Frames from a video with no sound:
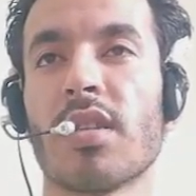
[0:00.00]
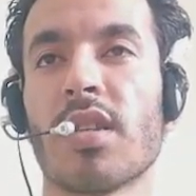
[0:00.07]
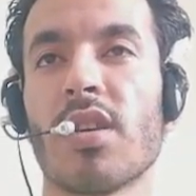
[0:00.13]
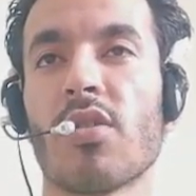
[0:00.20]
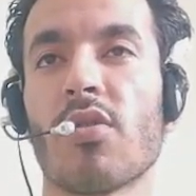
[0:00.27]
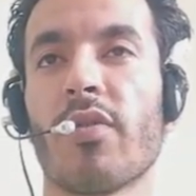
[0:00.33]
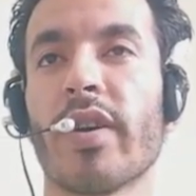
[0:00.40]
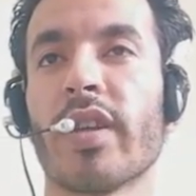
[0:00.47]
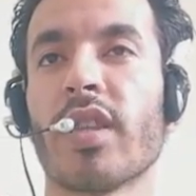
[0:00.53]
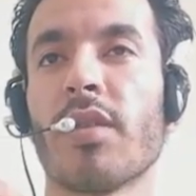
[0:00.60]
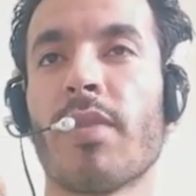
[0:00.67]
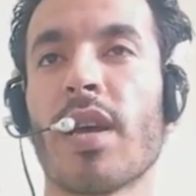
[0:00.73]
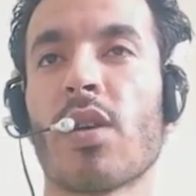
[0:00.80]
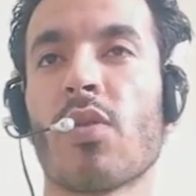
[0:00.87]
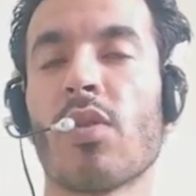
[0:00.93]
0
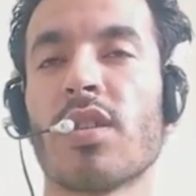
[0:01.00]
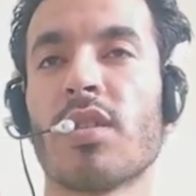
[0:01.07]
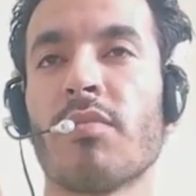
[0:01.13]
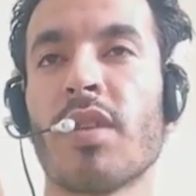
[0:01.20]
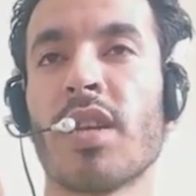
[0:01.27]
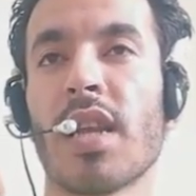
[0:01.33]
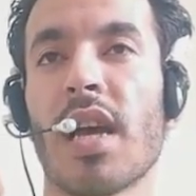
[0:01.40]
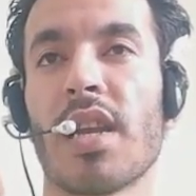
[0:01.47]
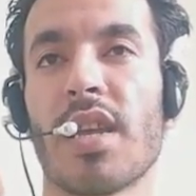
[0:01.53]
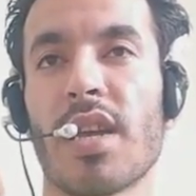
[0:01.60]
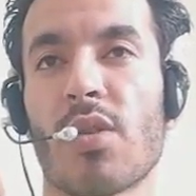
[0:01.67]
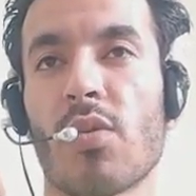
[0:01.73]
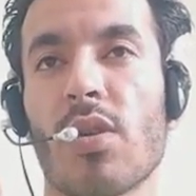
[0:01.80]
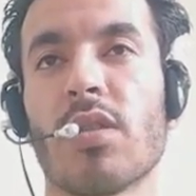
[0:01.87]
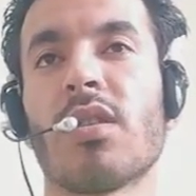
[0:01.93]
فهتبقى ايكوالز مين قال لي
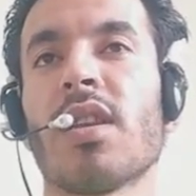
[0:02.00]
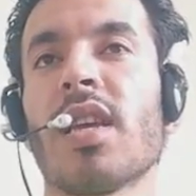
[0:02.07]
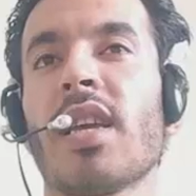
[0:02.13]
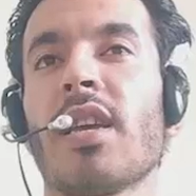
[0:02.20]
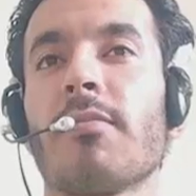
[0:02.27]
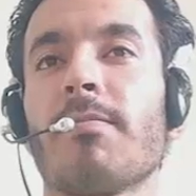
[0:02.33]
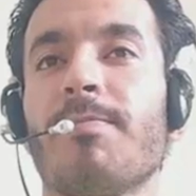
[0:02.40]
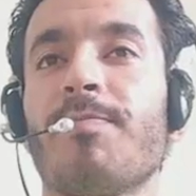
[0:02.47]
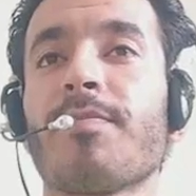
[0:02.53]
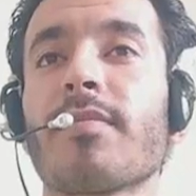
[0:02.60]
ايكوال 3